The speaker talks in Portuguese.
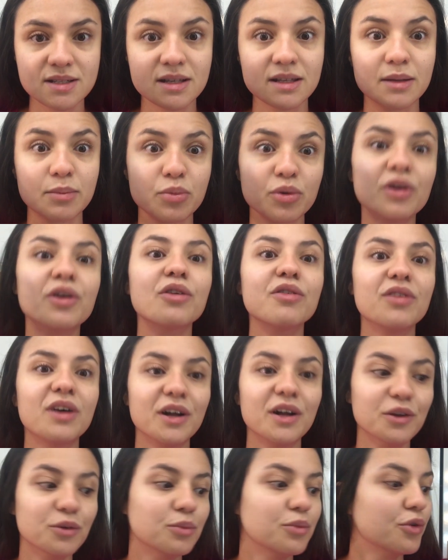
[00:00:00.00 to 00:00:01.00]
até porque eu
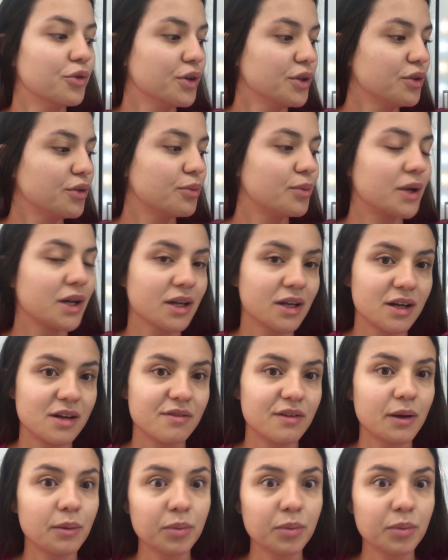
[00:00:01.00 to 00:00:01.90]
falo muito para gravar,